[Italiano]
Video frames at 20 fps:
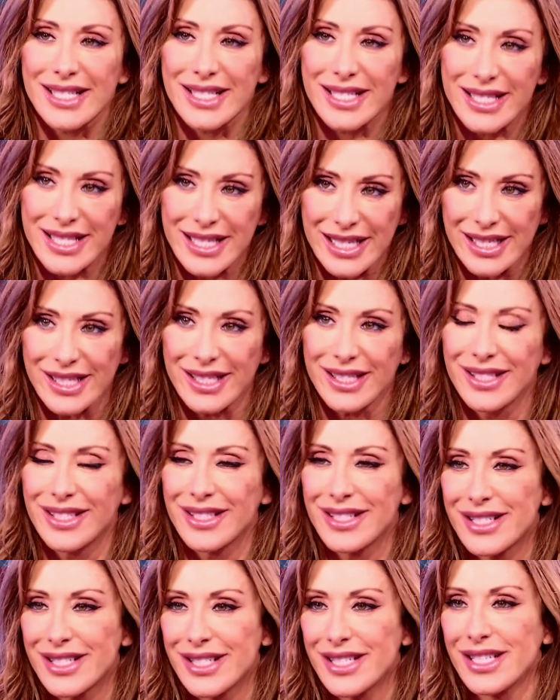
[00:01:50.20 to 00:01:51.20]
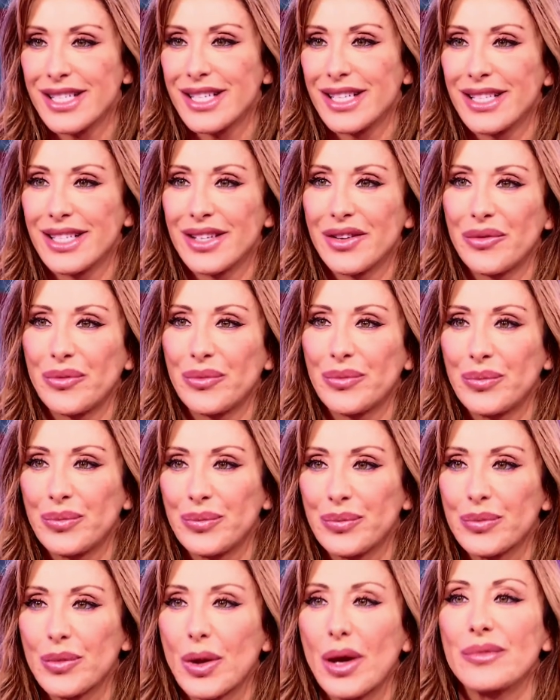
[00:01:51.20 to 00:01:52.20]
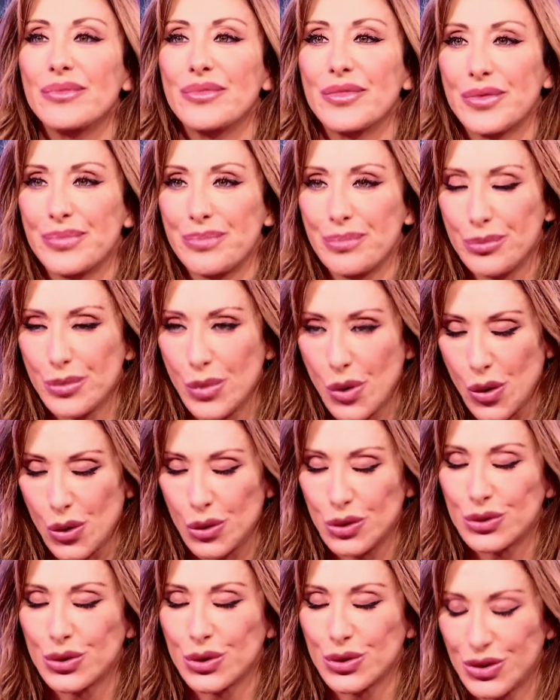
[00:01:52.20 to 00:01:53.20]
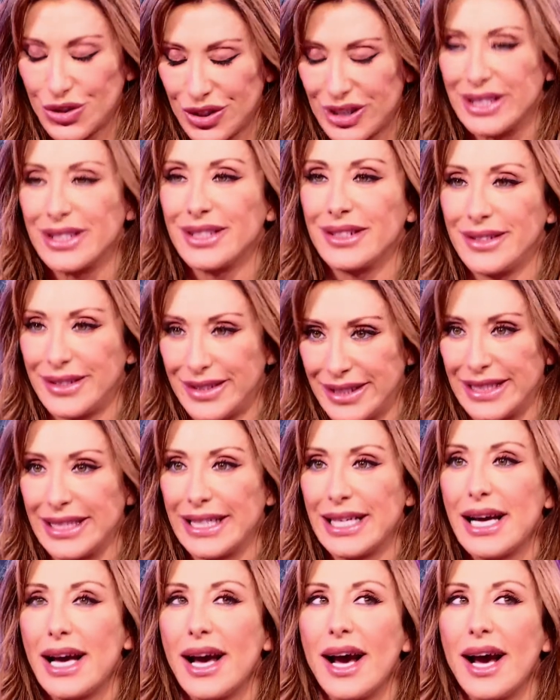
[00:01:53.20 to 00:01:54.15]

questo. Sì, Molto sì. meticolosa anche. Molto, sì, sì.